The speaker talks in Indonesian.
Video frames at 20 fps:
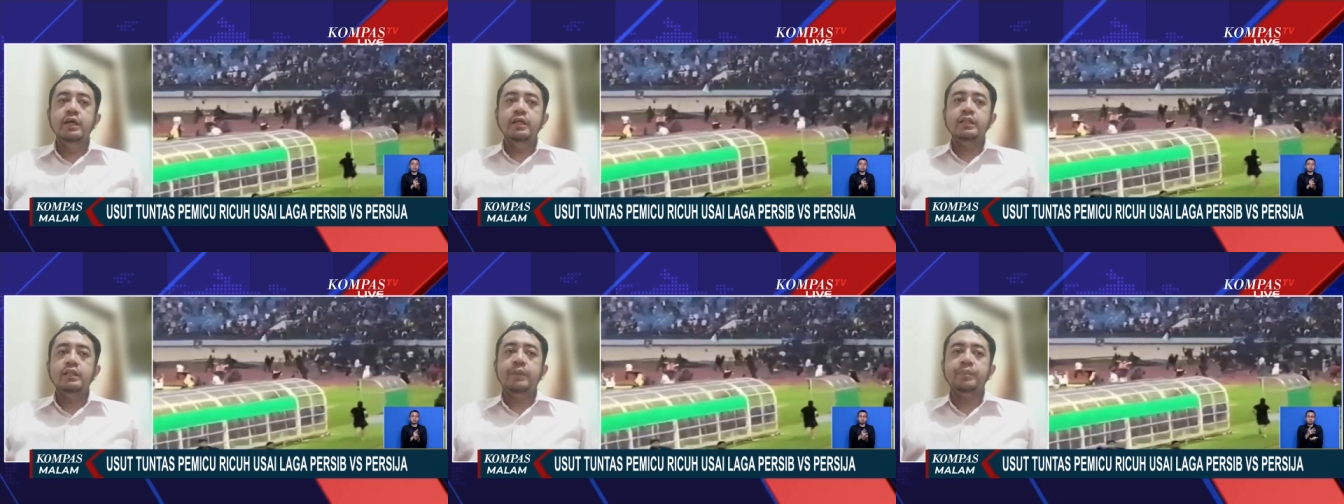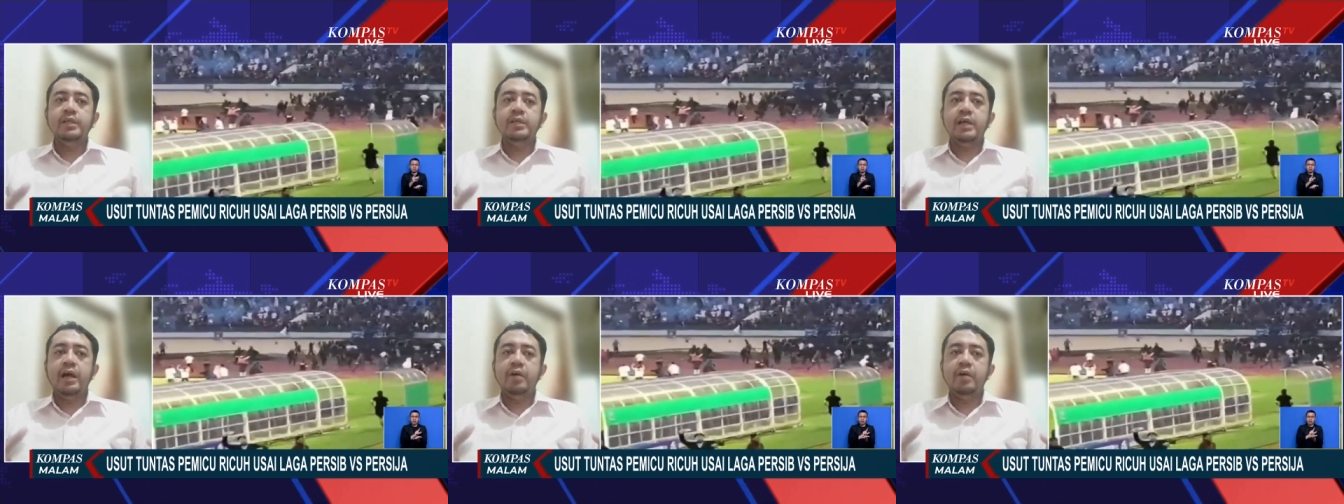
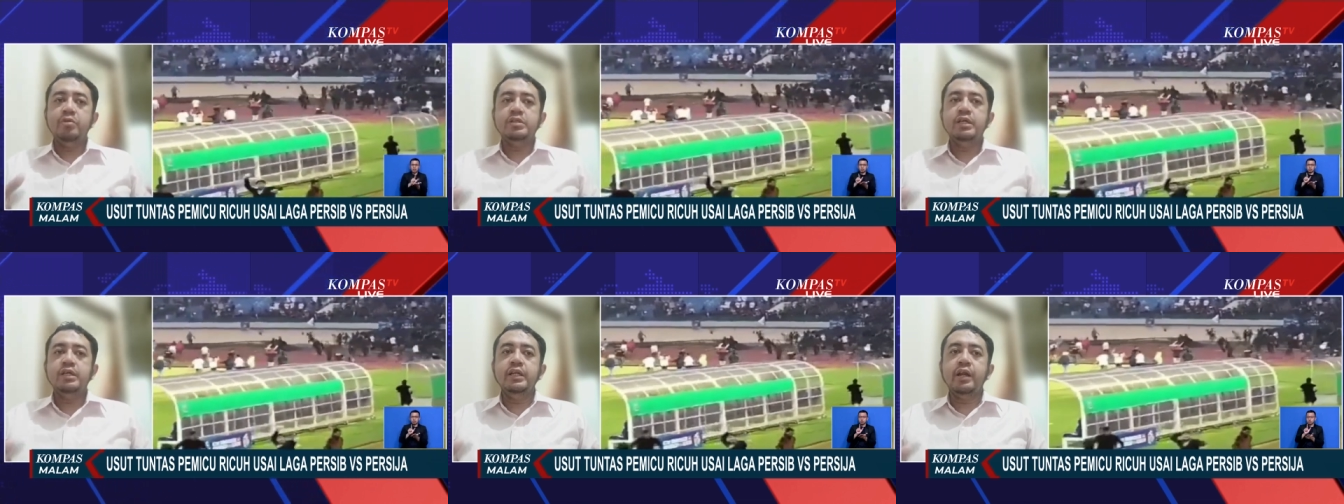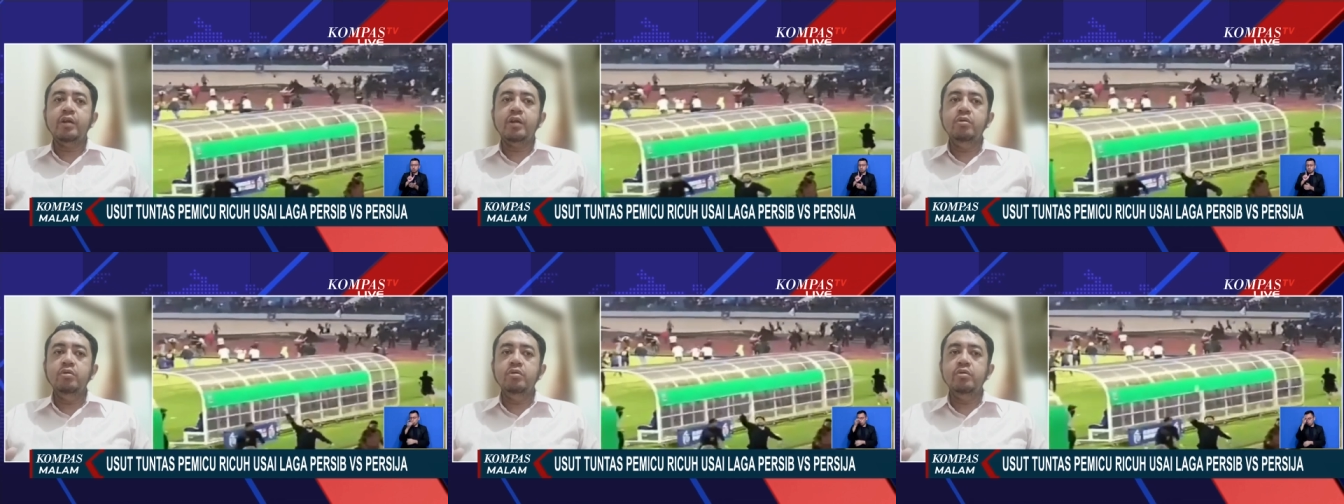Tapi harus
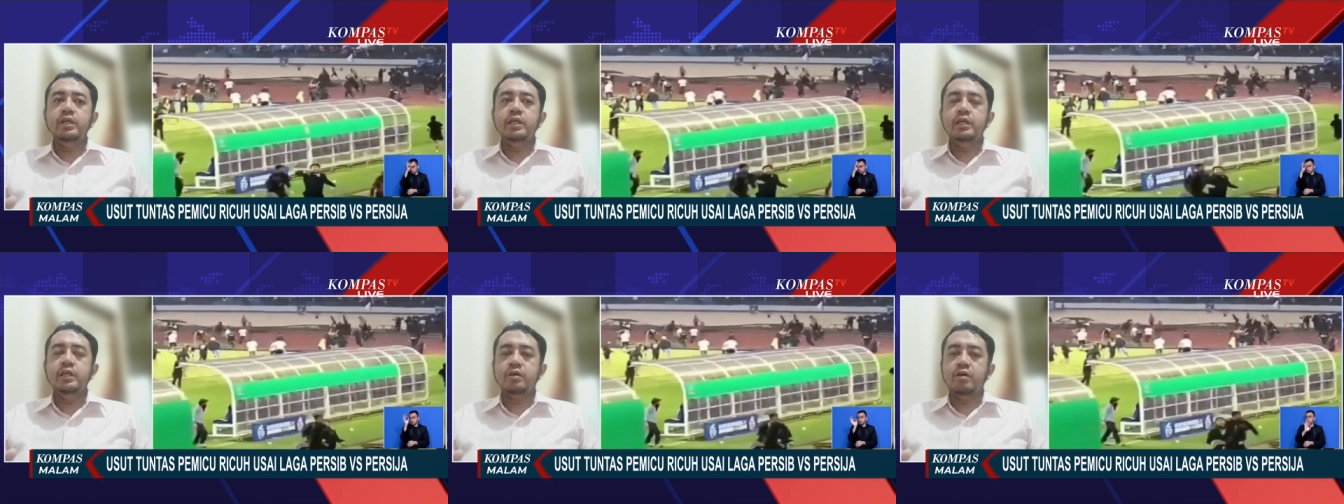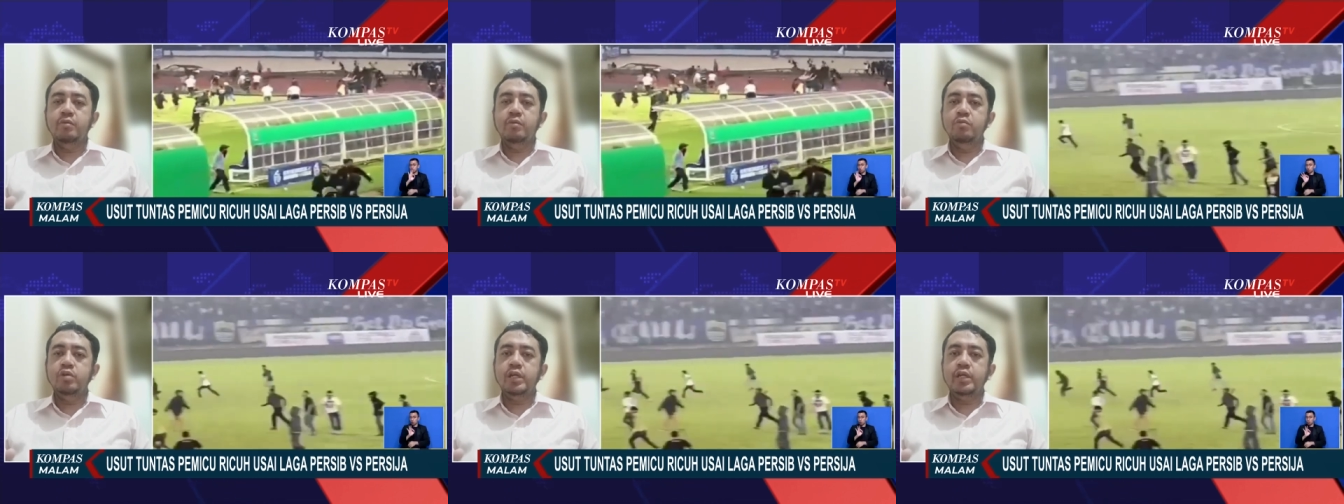clear dulu nih
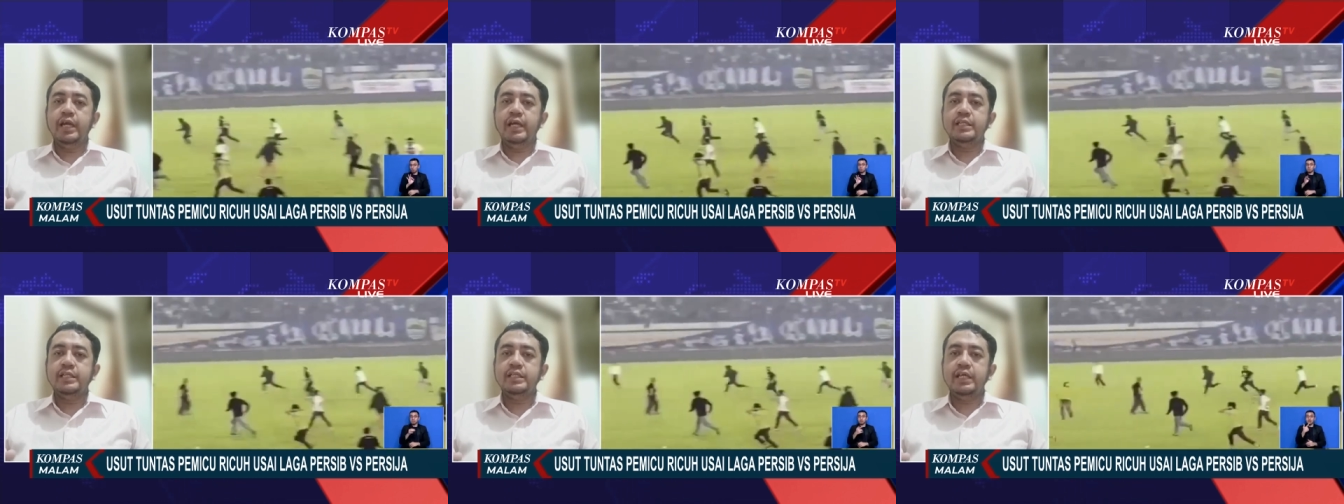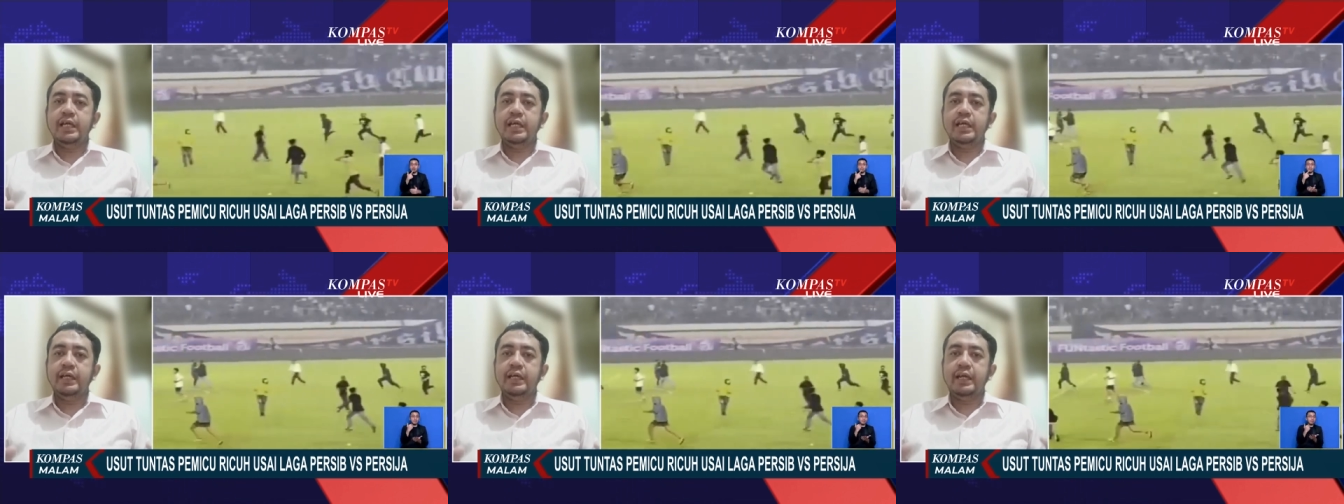komunikasi
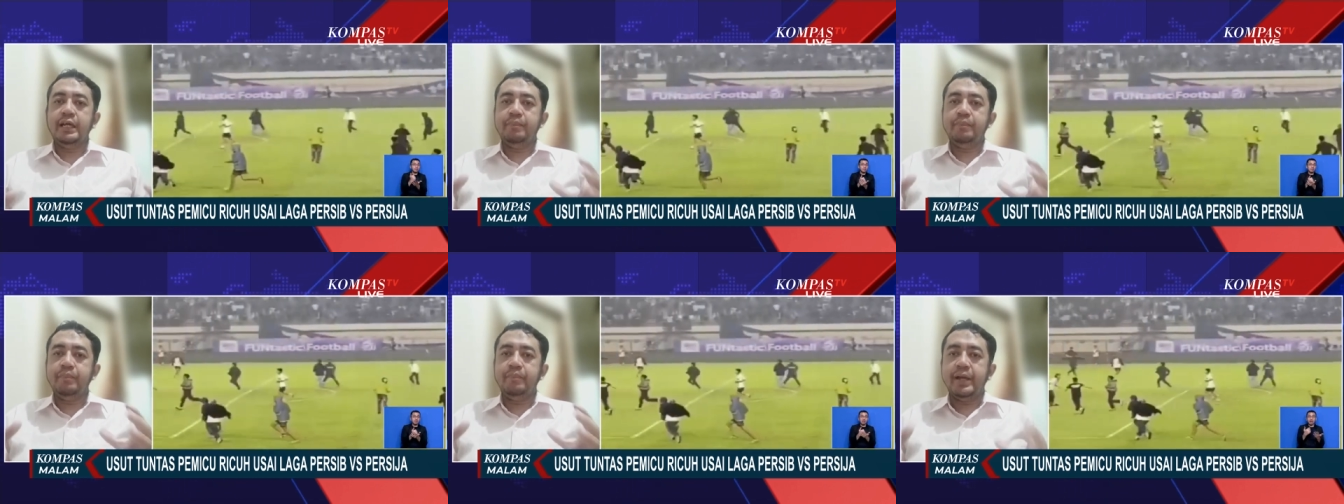antara